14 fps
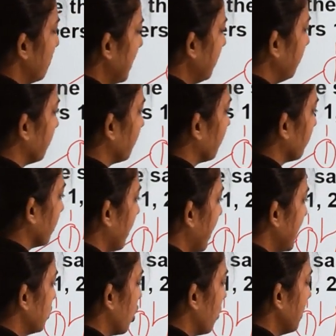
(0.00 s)
में
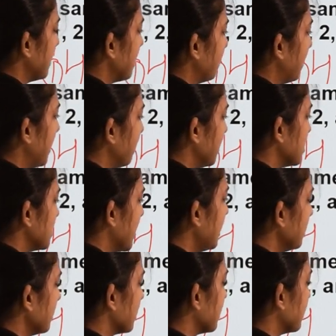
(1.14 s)
एटॉमिक नंबर हमेशा
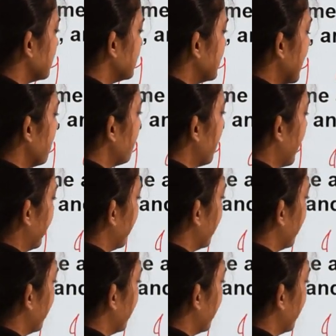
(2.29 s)
सेम है